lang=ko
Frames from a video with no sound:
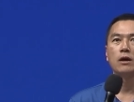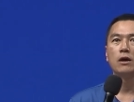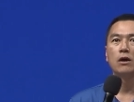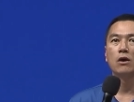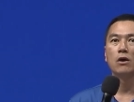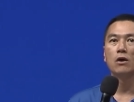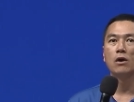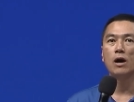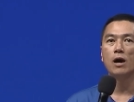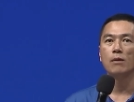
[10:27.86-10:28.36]

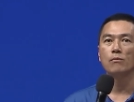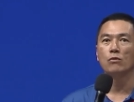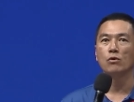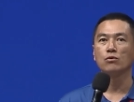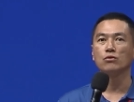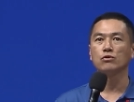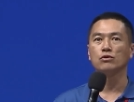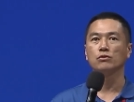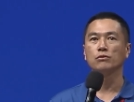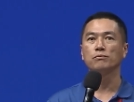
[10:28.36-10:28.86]
어,
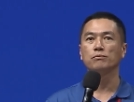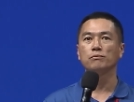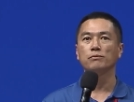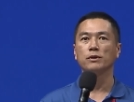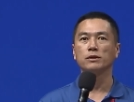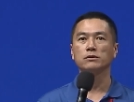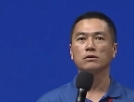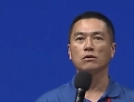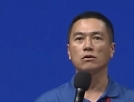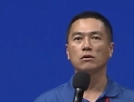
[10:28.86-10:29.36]

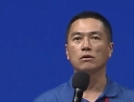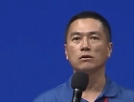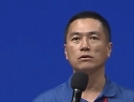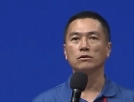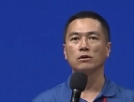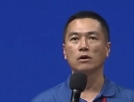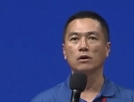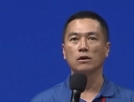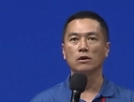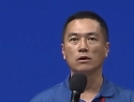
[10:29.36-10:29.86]
암호그룹에서
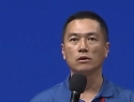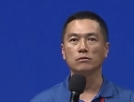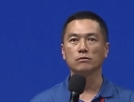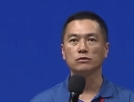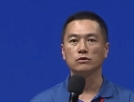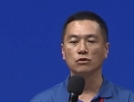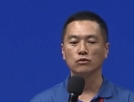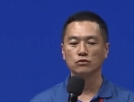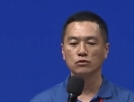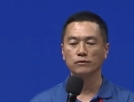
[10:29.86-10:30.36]
어,
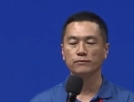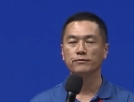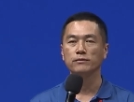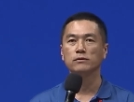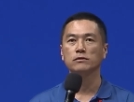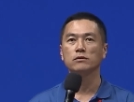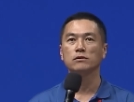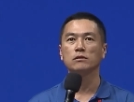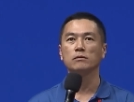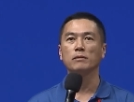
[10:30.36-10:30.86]
정수
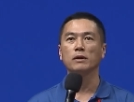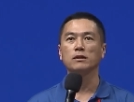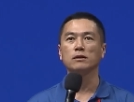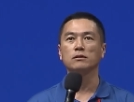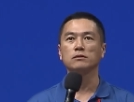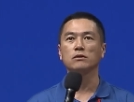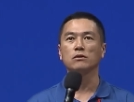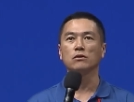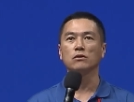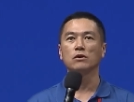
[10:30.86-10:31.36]
필드를
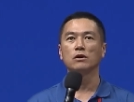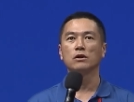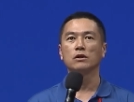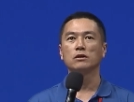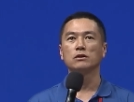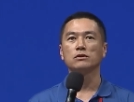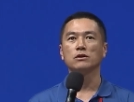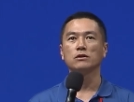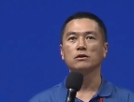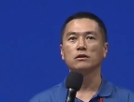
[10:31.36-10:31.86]
받아서
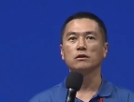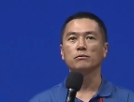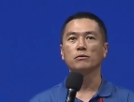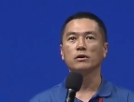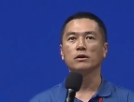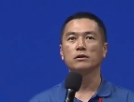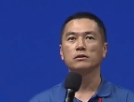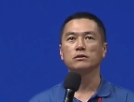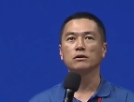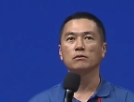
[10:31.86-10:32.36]
저희들
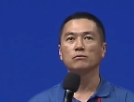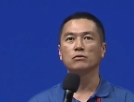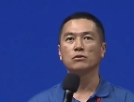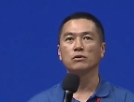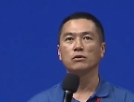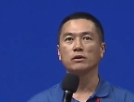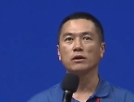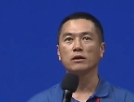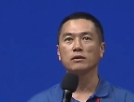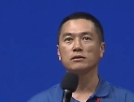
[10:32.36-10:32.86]
이번에
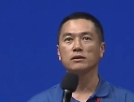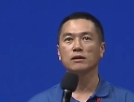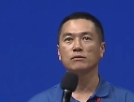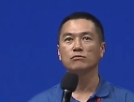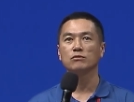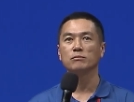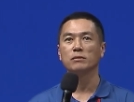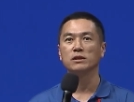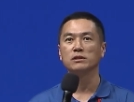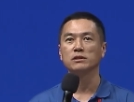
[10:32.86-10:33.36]
처음으로 깨끗한
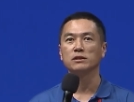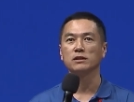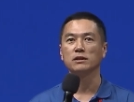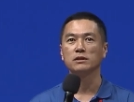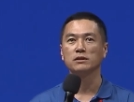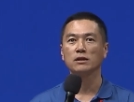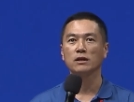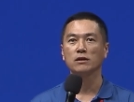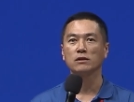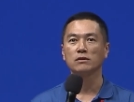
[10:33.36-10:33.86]
물 마시기
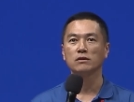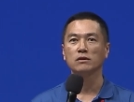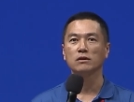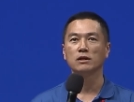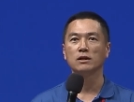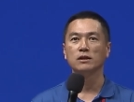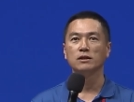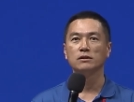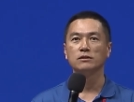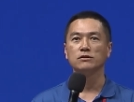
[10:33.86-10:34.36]
사역을
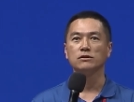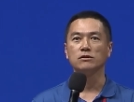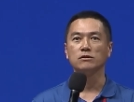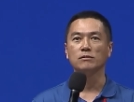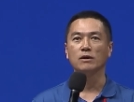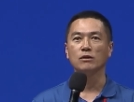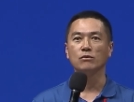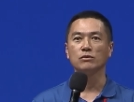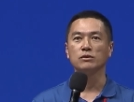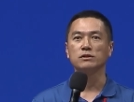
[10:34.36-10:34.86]
지금
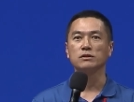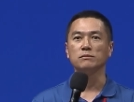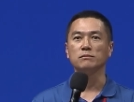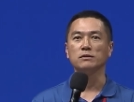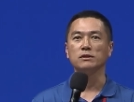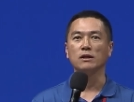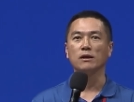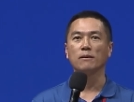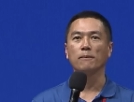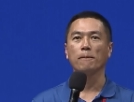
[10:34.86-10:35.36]
하고
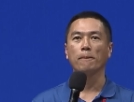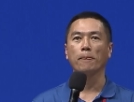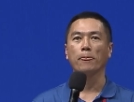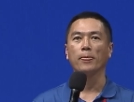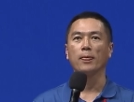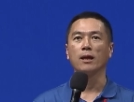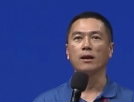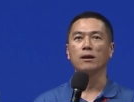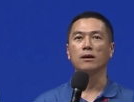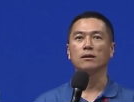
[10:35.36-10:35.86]
있습니다.
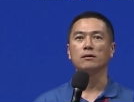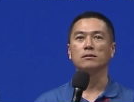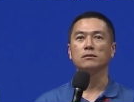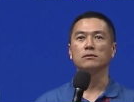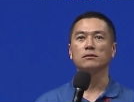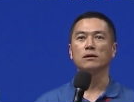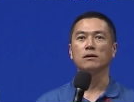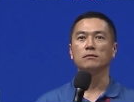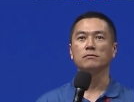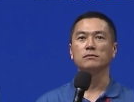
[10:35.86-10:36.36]
네,
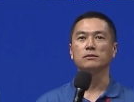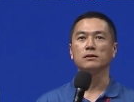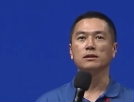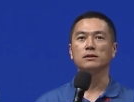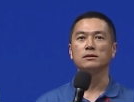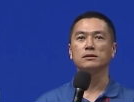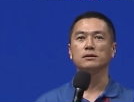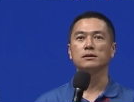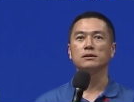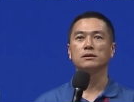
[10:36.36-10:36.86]
다음
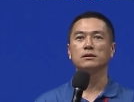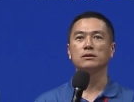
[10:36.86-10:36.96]
사진